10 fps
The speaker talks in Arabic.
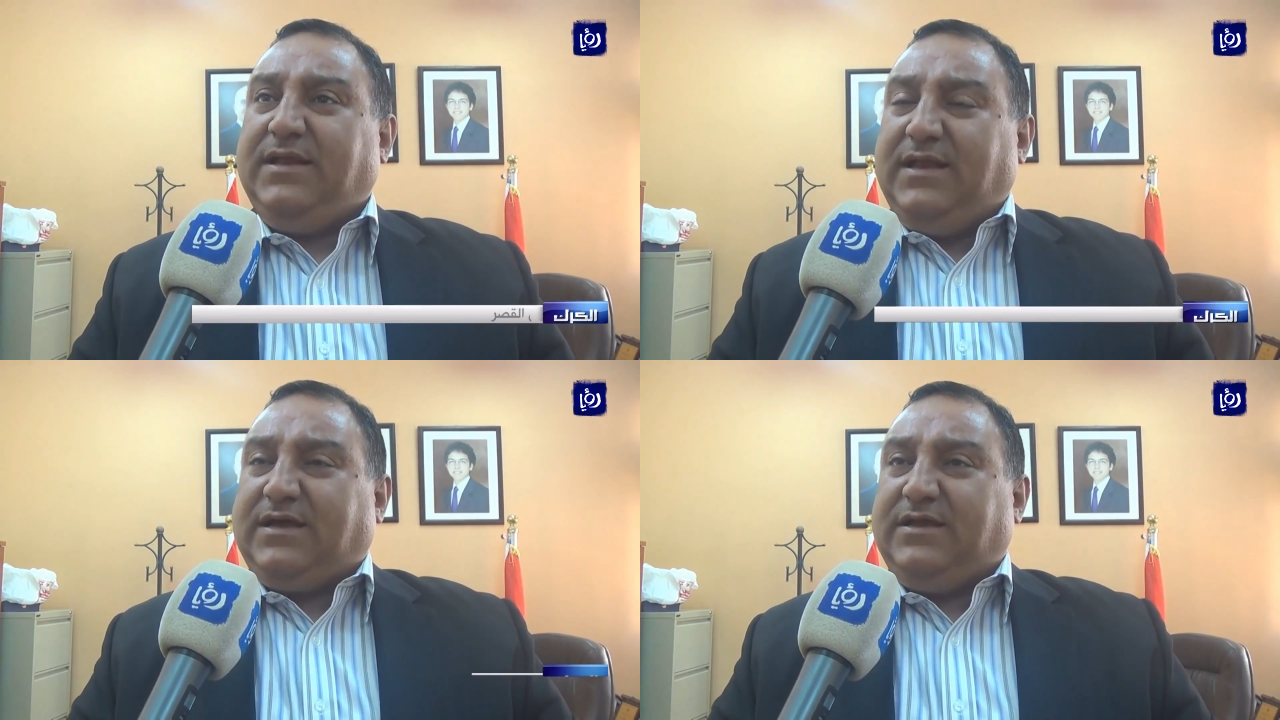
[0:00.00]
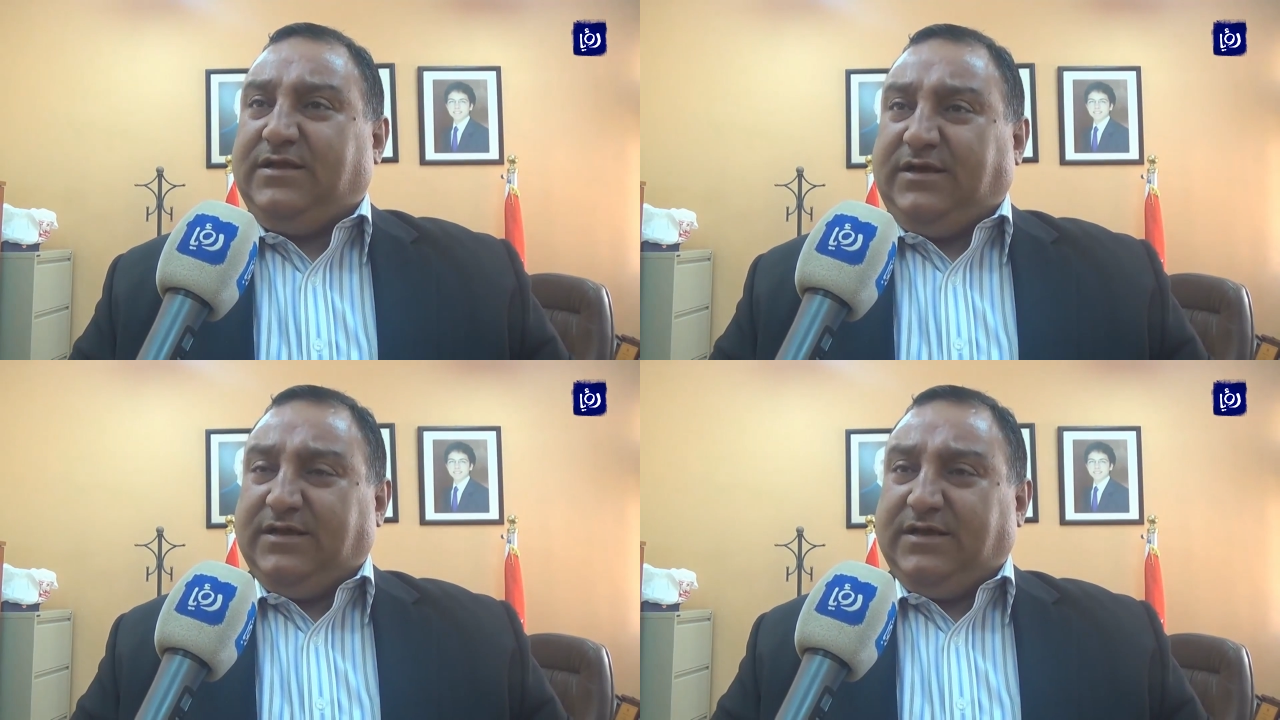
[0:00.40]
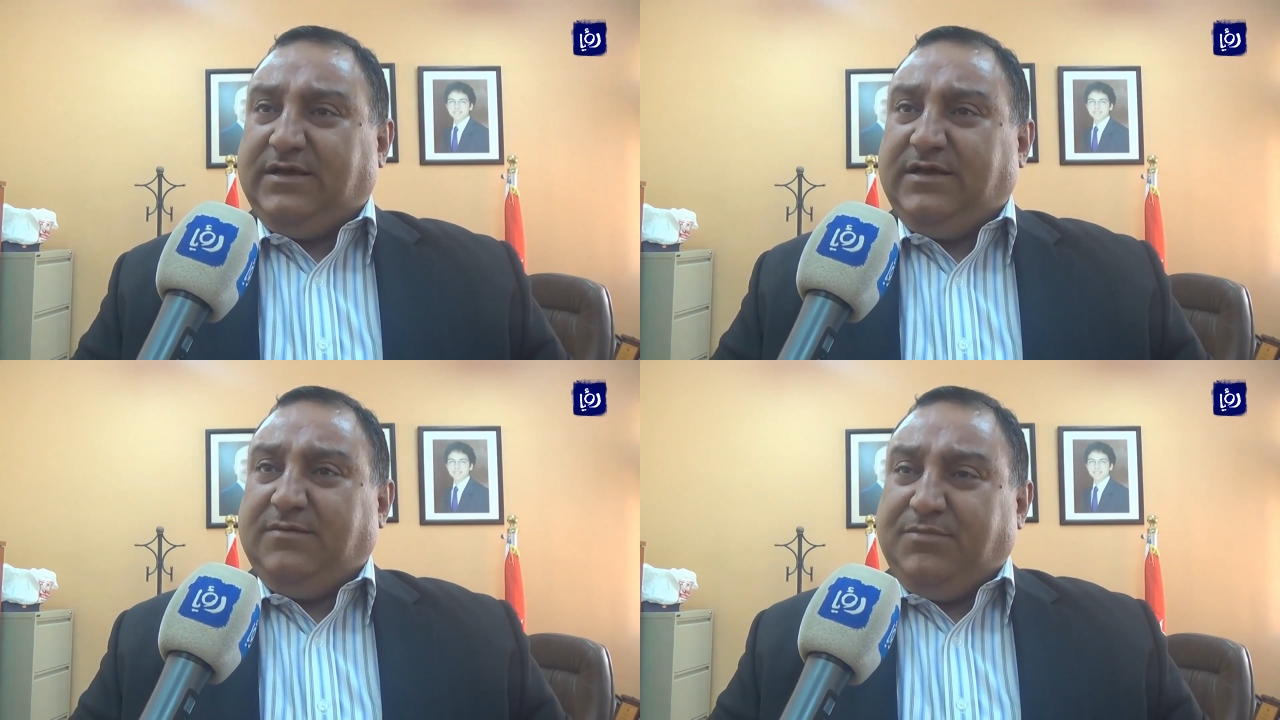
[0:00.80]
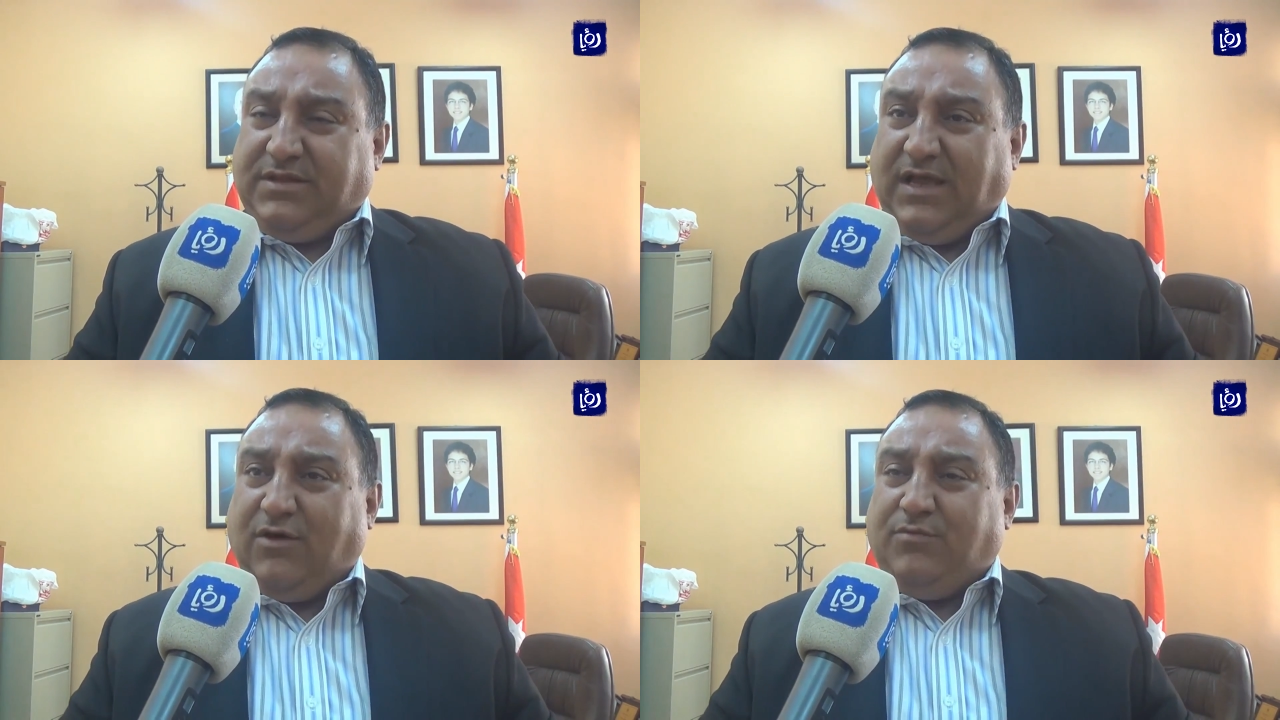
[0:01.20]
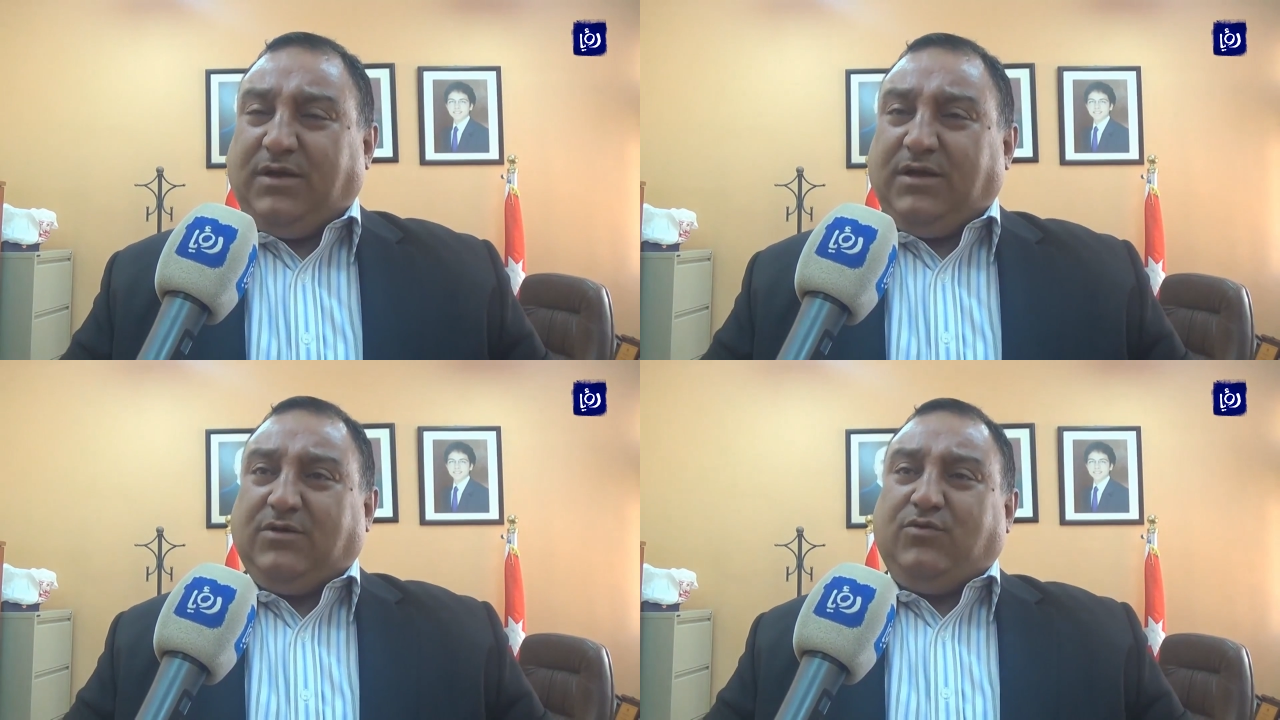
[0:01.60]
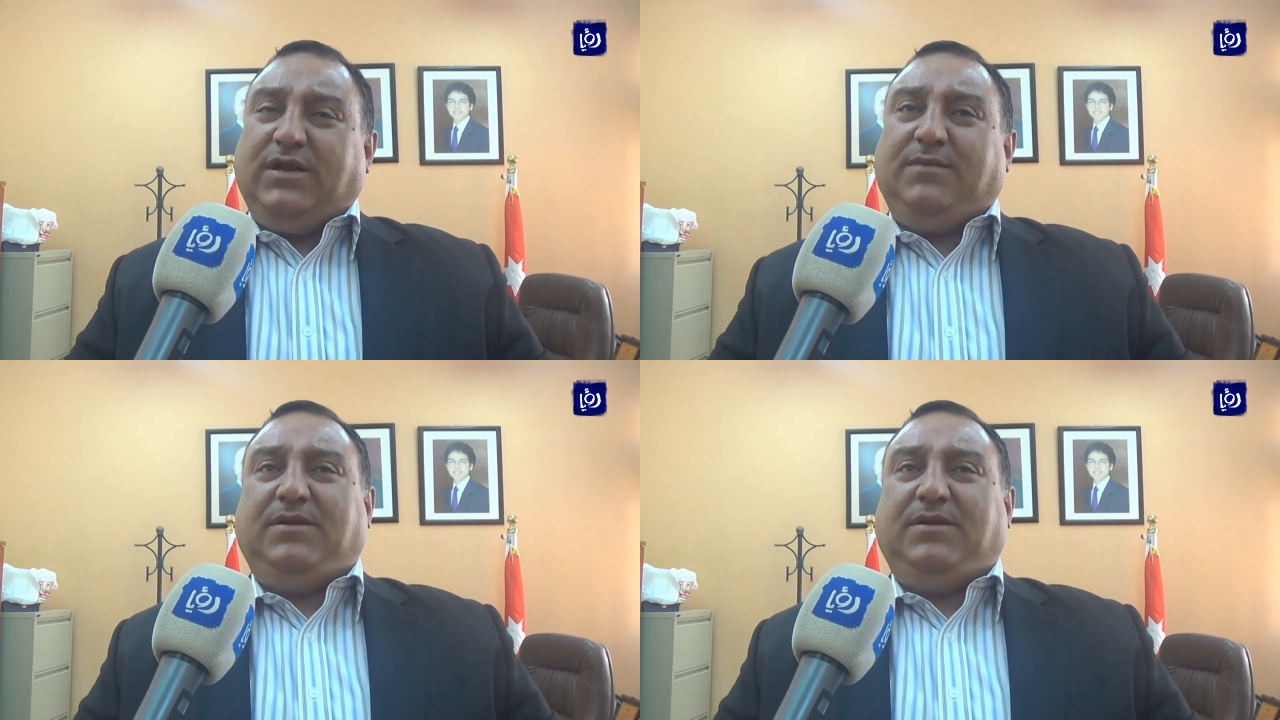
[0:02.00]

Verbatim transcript: لكن احنا بالتعاون مع اخواننا